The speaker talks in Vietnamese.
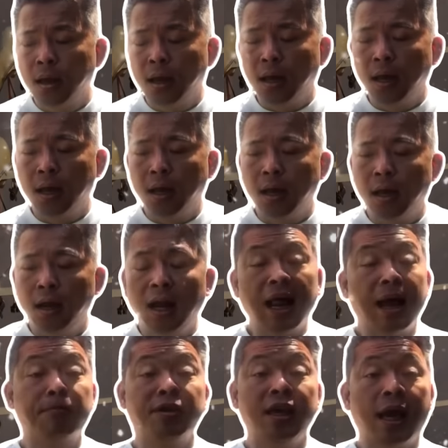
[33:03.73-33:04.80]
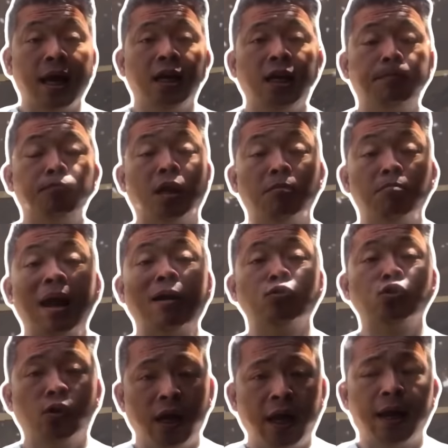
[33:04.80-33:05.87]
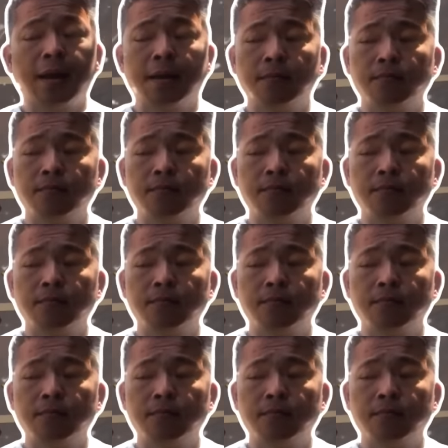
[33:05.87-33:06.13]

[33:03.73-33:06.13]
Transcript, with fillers: à, làm gián điệp tình báo cho nghe,